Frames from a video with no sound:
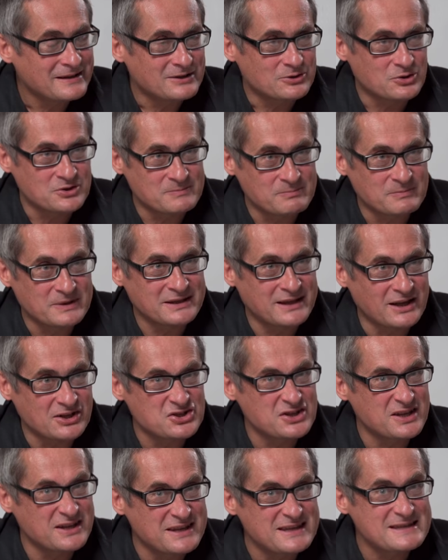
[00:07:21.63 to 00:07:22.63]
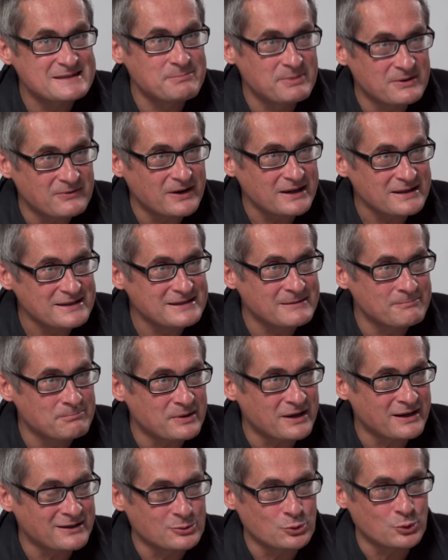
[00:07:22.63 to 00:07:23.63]
То есть мы должны не сбивать
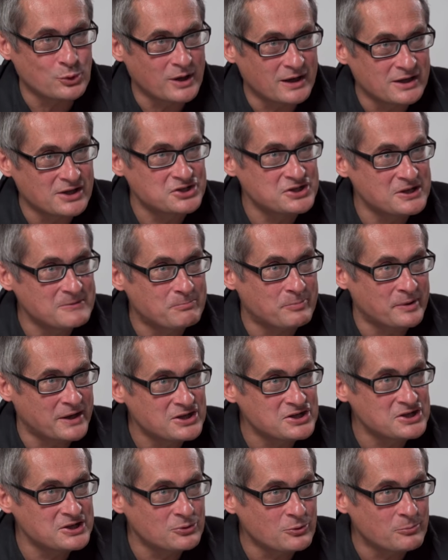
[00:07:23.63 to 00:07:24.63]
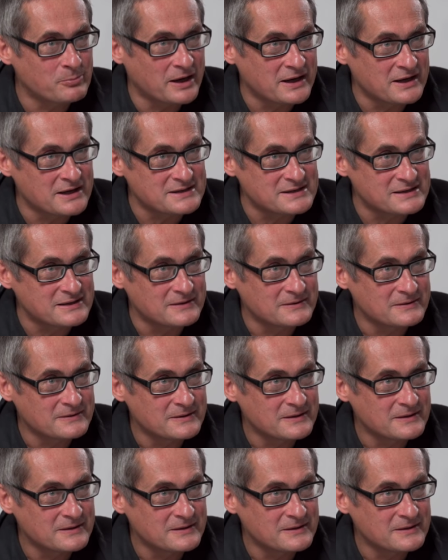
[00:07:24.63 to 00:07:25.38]
температуру, а лечить причину болезни.